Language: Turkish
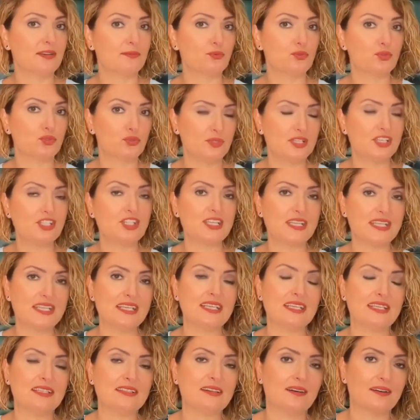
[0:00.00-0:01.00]
Bu süreci iyi
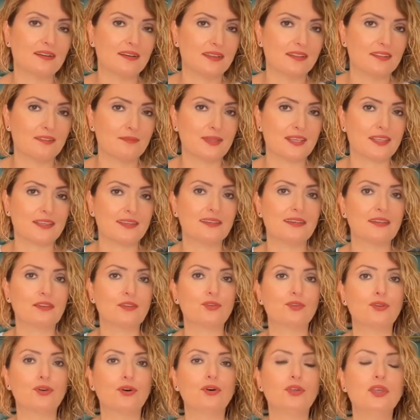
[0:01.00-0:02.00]
idare etmek
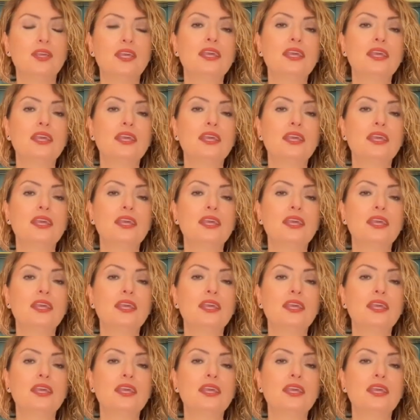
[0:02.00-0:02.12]
gerekiyor.